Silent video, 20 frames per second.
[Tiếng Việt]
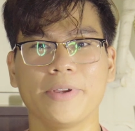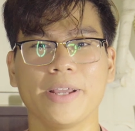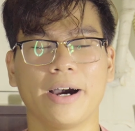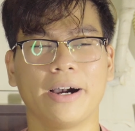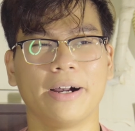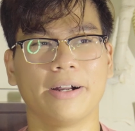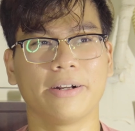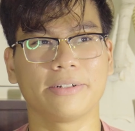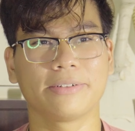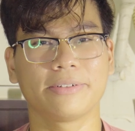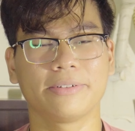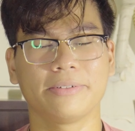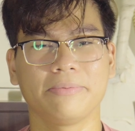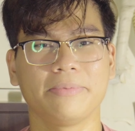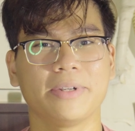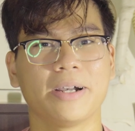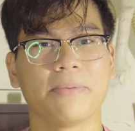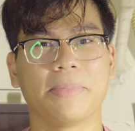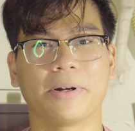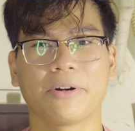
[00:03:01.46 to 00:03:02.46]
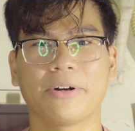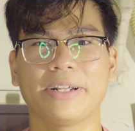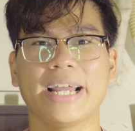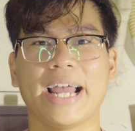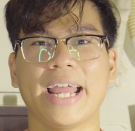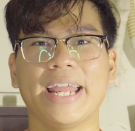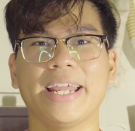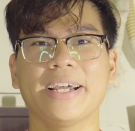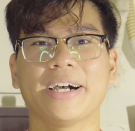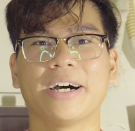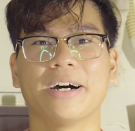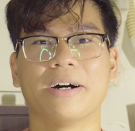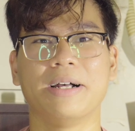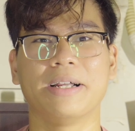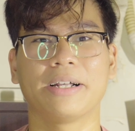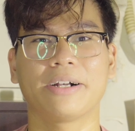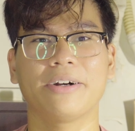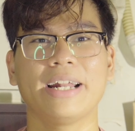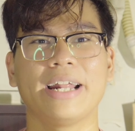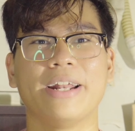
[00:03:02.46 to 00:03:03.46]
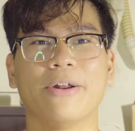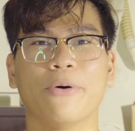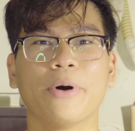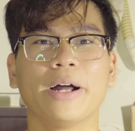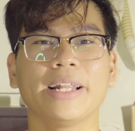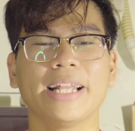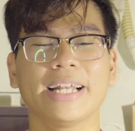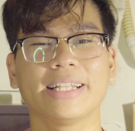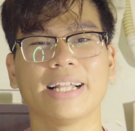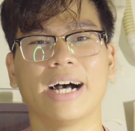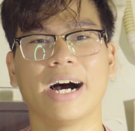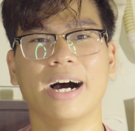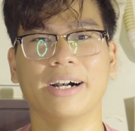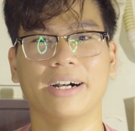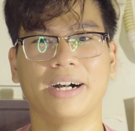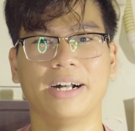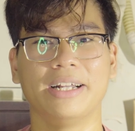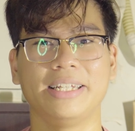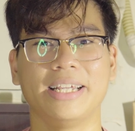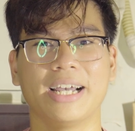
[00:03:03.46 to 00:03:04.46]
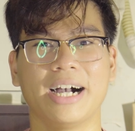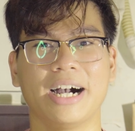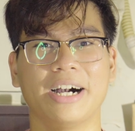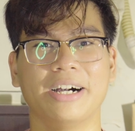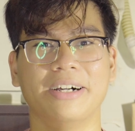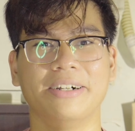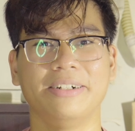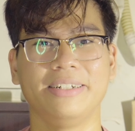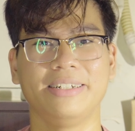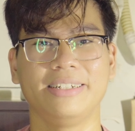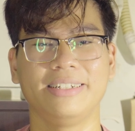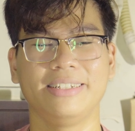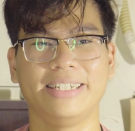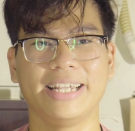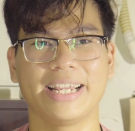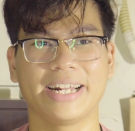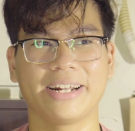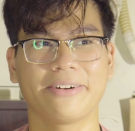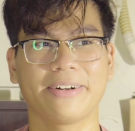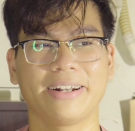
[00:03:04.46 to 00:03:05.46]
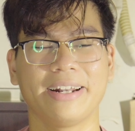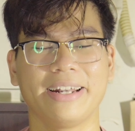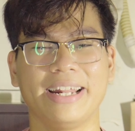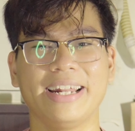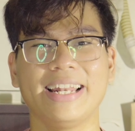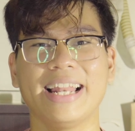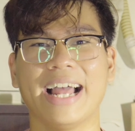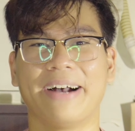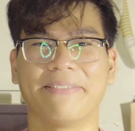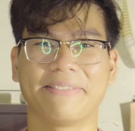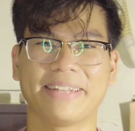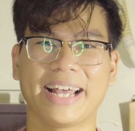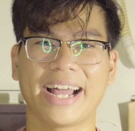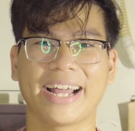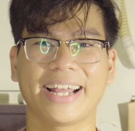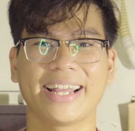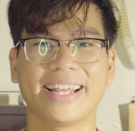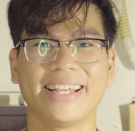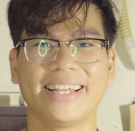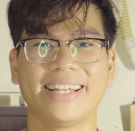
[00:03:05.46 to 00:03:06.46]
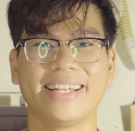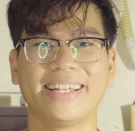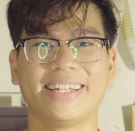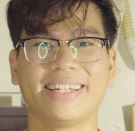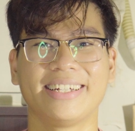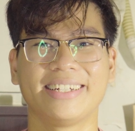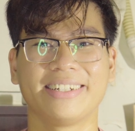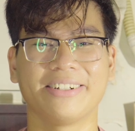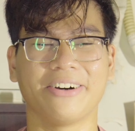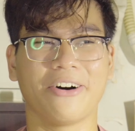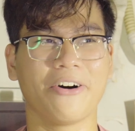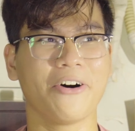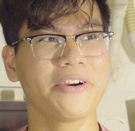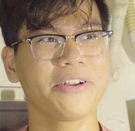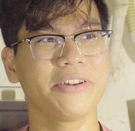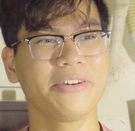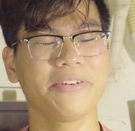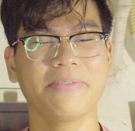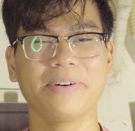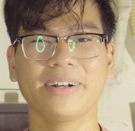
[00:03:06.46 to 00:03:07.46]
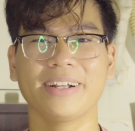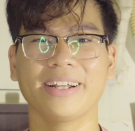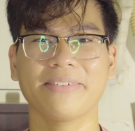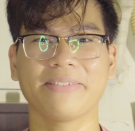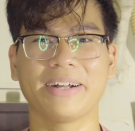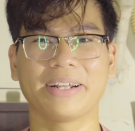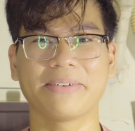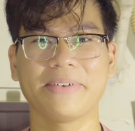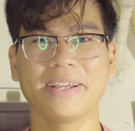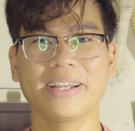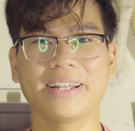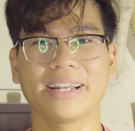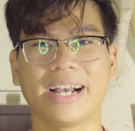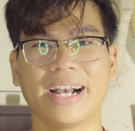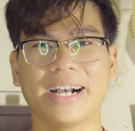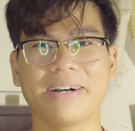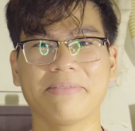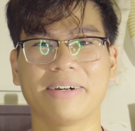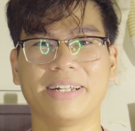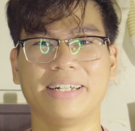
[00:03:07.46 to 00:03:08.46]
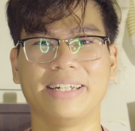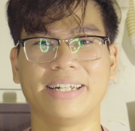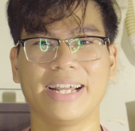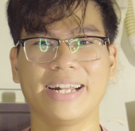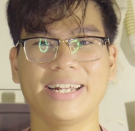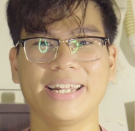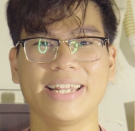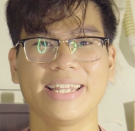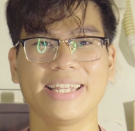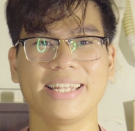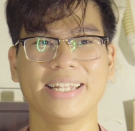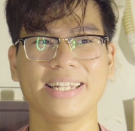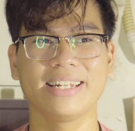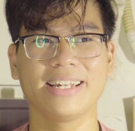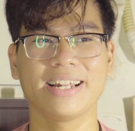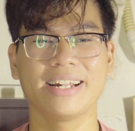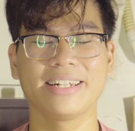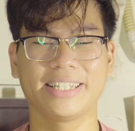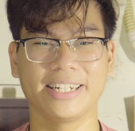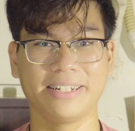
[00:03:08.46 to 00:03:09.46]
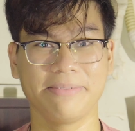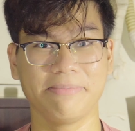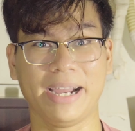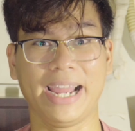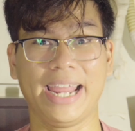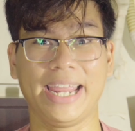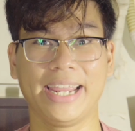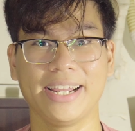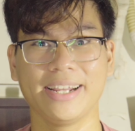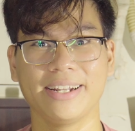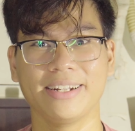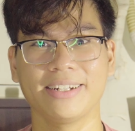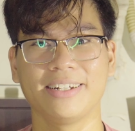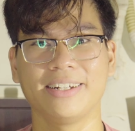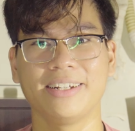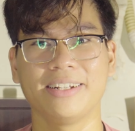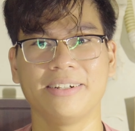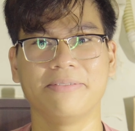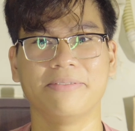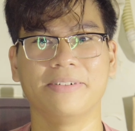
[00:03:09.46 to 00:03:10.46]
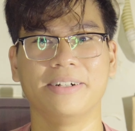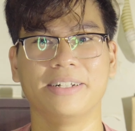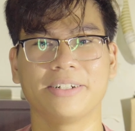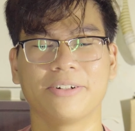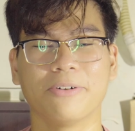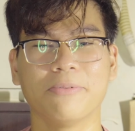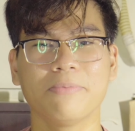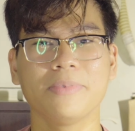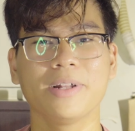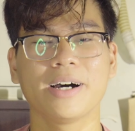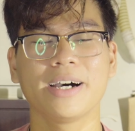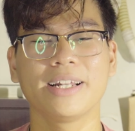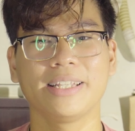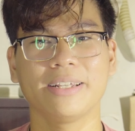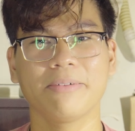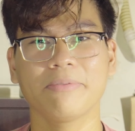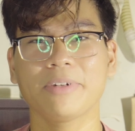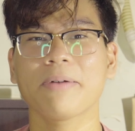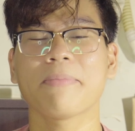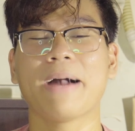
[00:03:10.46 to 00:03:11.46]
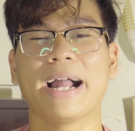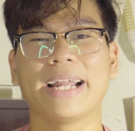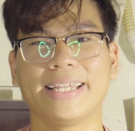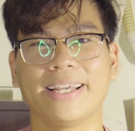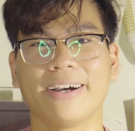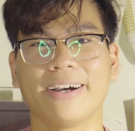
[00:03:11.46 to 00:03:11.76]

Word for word: giờ mình có giấy rồi, có đầy đủ hết giấy tờ rồi, giờ việc đâu để làm ta. Thôi lúc đó các bạn biết hả, mình hãy đi lên trên mạng á, mình cũng lên giống các bạn